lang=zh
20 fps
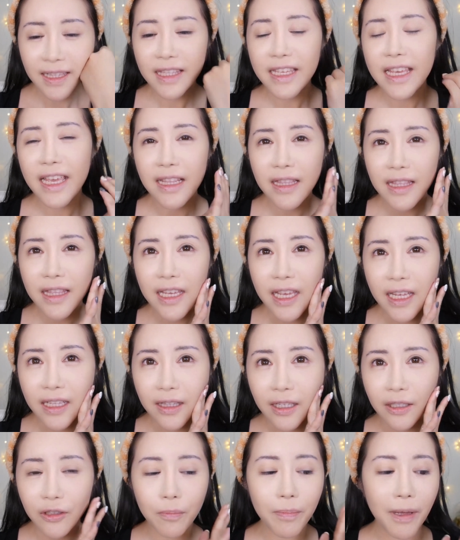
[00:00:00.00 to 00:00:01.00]
黏
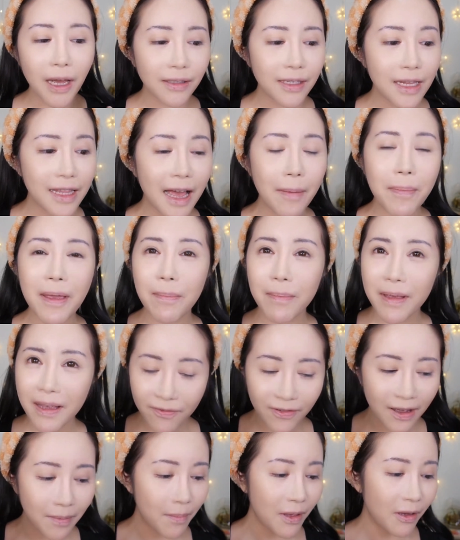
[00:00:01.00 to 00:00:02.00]
黏的，就表示那边
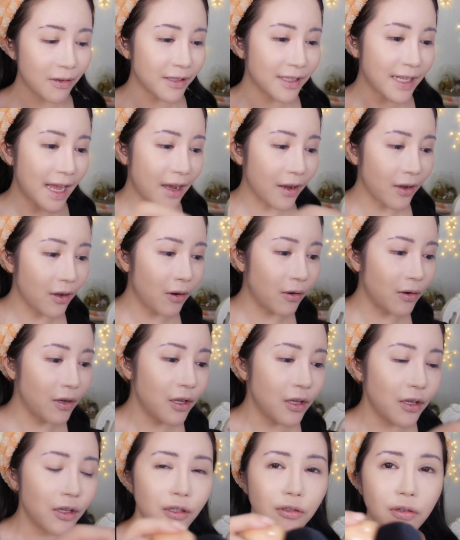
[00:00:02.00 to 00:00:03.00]
蜜粉没有上够，
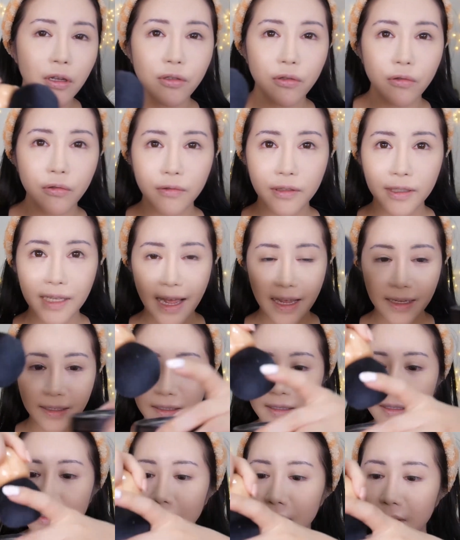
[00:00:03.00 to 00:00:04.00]
所以就再
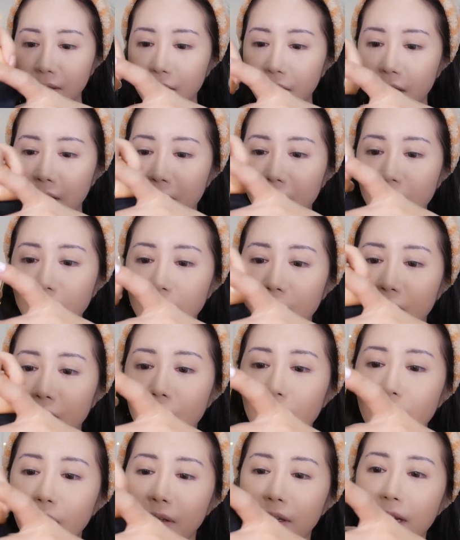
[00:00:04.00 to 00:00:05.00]
次这个步
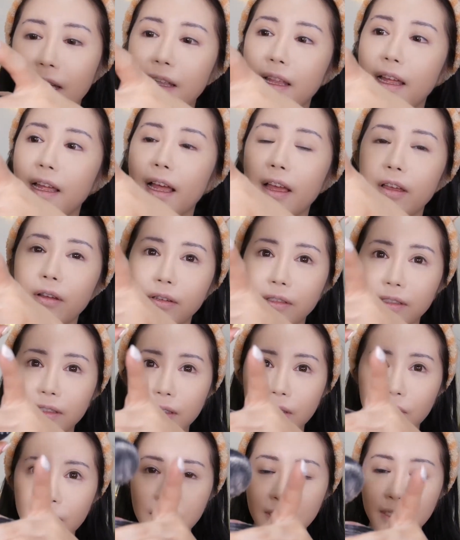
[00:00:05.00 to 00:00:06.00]
骤，看它还有
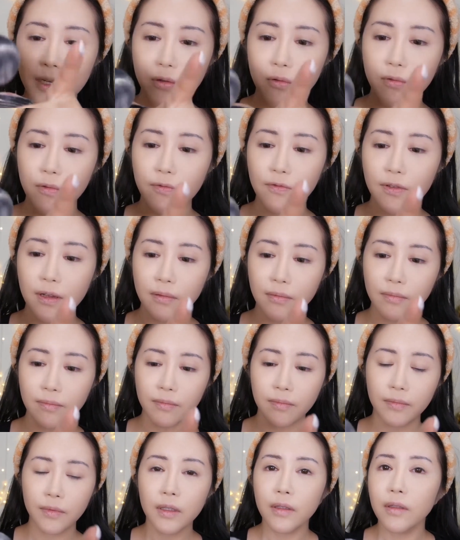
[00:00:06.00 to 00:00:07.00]
一些余粉，
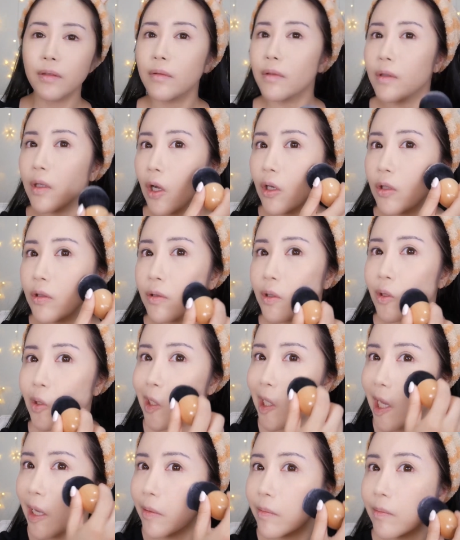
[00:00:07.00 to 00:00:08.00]
然后就是
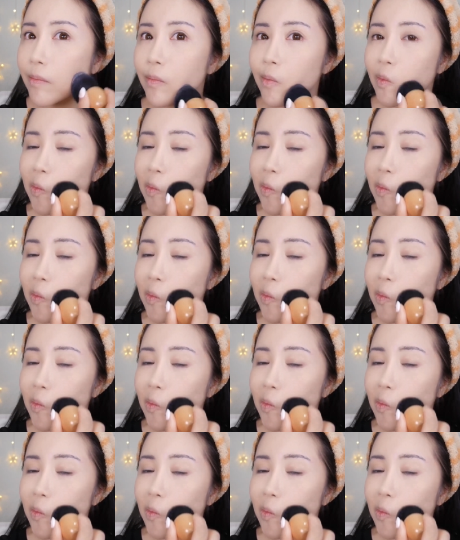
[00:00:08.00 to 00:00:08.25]
一样